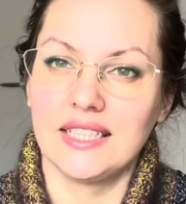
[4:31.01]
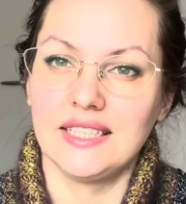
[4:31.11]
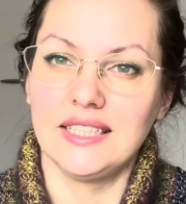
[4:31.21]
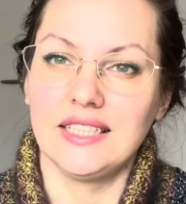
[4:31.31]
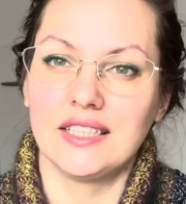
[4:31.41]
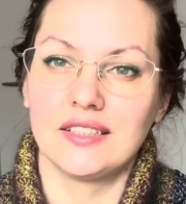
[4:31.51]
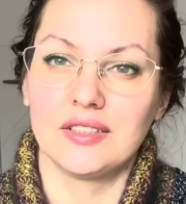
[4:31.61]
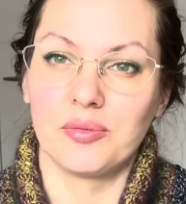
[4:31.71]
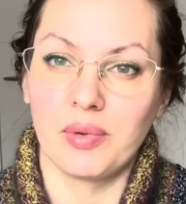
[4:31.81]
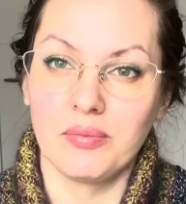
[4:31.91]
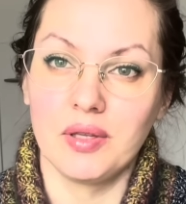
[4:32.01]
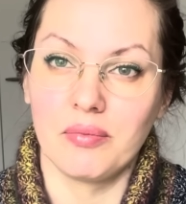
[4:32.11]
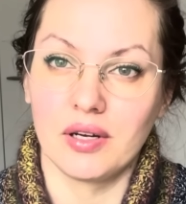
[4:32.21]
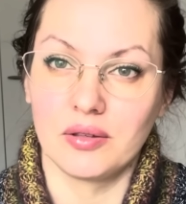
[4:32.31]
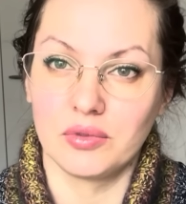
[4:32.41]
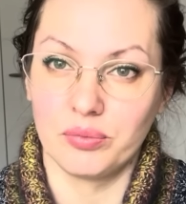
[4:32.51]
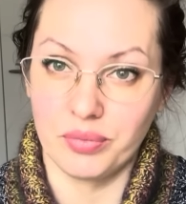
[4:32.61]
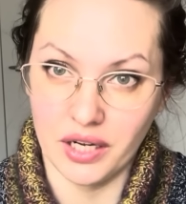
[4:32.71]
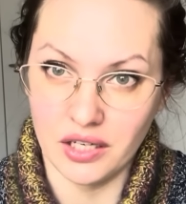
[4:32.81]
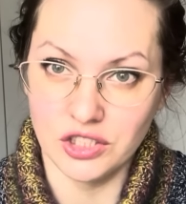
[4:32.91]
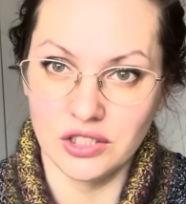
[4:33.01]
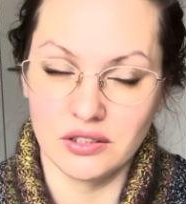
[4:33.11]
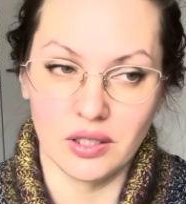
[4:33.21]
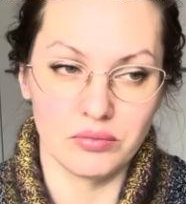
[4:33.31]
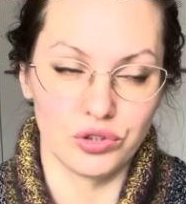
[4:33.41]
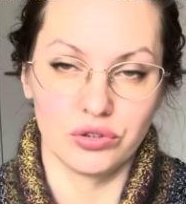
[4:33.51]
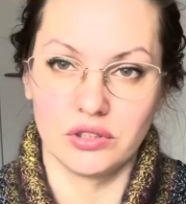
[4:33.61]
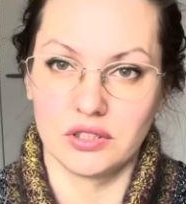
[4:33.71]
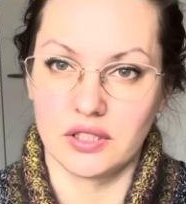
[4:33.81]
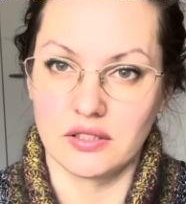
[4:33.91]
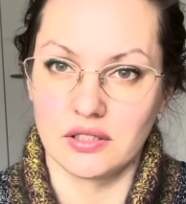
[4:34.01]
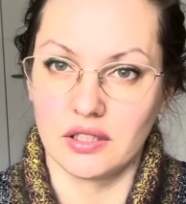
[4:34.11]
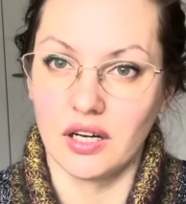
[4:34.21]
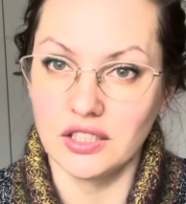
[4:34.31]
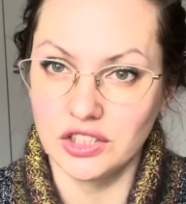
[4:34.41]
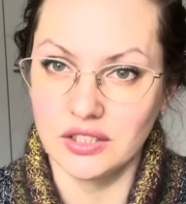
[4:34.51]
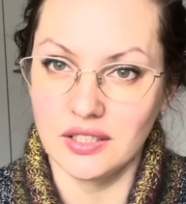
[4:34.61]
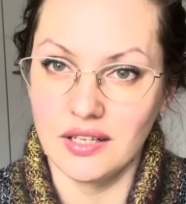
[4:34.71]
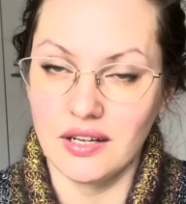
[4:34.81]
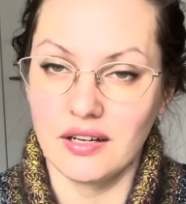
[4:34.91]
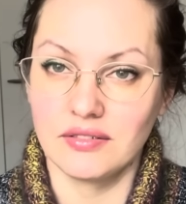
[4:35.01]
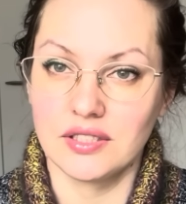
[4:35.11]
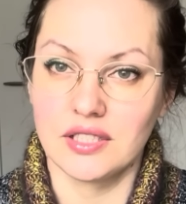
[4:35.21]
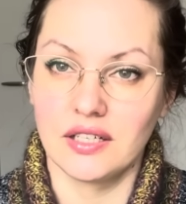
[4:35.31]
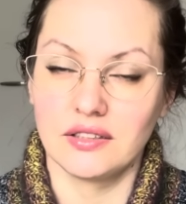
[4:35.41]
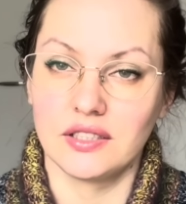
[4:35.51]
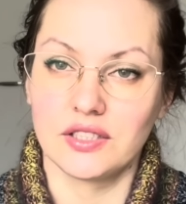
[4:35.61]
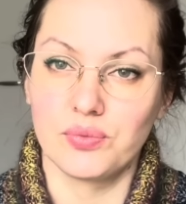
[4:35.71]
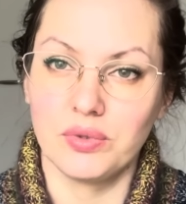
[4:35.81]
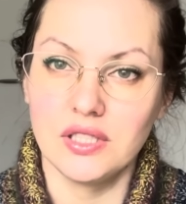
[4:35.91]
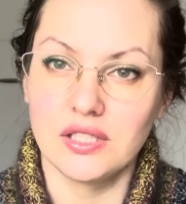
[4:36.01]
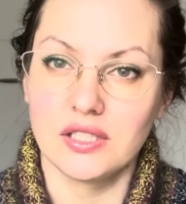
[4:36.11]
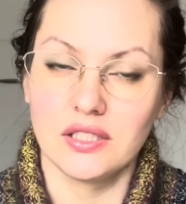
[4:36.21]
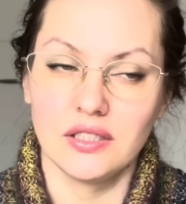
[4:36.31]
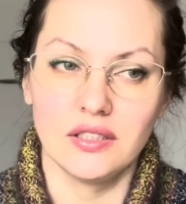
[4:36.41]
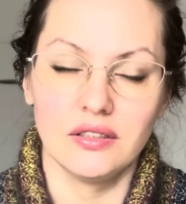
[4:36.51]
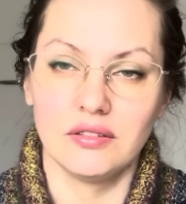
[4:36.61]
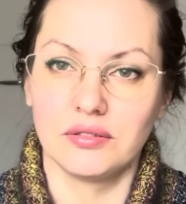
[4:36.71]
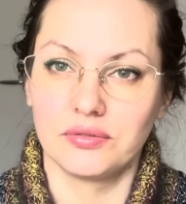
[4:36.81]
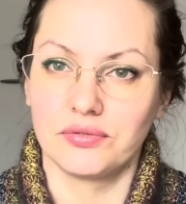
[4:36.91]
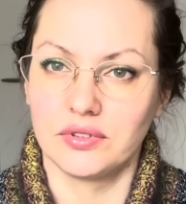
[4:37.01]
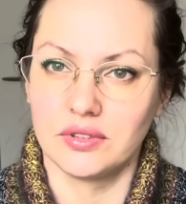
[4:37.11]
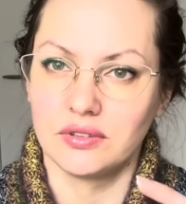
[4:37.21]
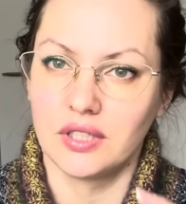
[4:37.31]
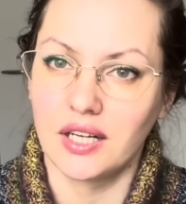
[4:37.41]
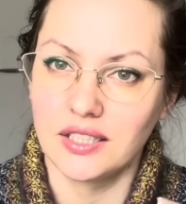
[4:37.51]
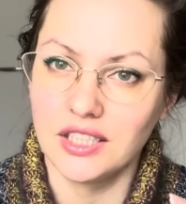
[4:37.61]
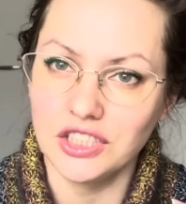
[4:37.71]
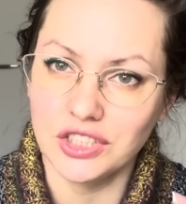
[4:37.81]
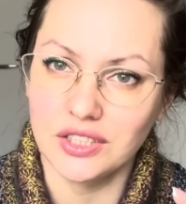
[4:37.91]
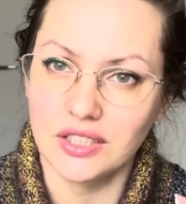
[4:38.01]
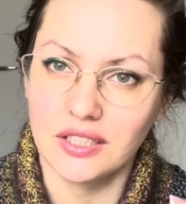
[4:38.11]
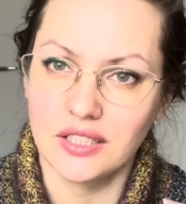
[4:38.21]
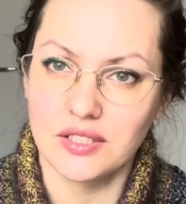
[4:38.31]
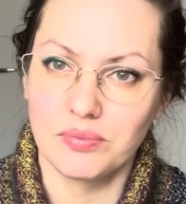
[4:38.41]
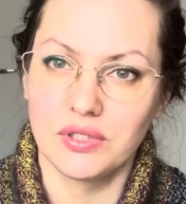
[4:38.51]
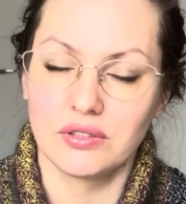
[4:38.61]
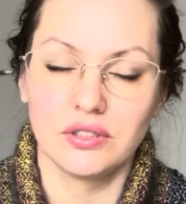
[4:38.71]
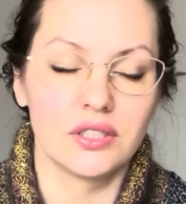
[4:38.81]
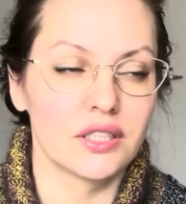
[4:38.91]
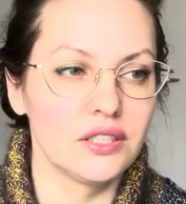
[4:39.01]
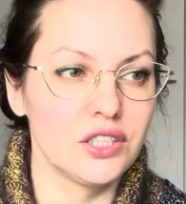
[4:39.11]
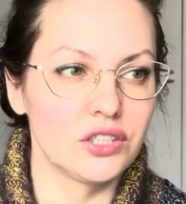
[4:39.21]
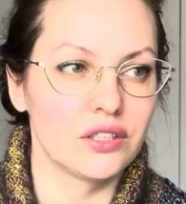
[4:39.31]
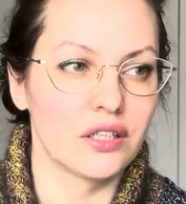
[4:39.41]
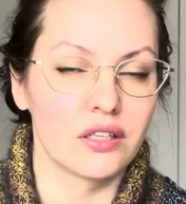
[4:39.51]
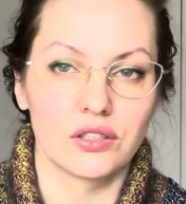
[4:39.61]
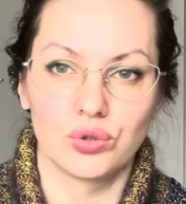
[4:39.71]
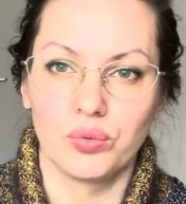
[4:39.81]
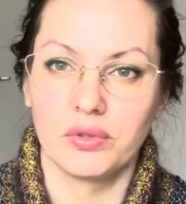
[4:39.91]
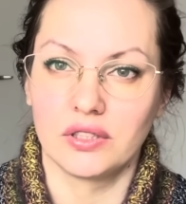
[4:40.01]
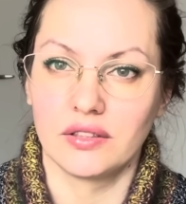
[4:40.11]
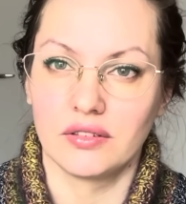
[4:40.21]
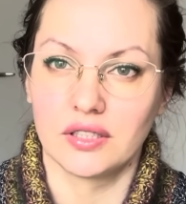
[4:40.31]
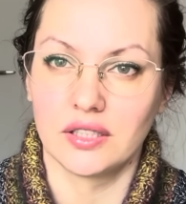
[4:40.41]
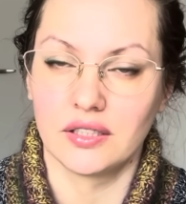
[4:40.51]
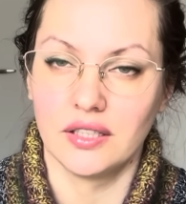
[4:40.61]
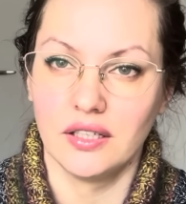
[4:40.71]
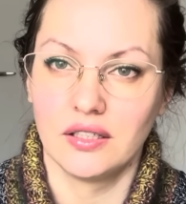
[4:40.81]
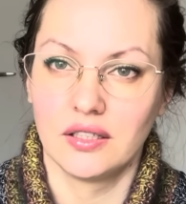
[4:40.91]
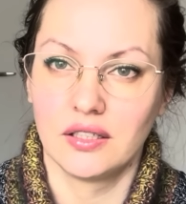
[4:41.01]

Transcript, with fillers: И э, помимо э, пряжи, там еще есть разные гаджеты для вязания, спицы, э, наконечники для спиц, не наконечники, а как стоперы, наверное, да,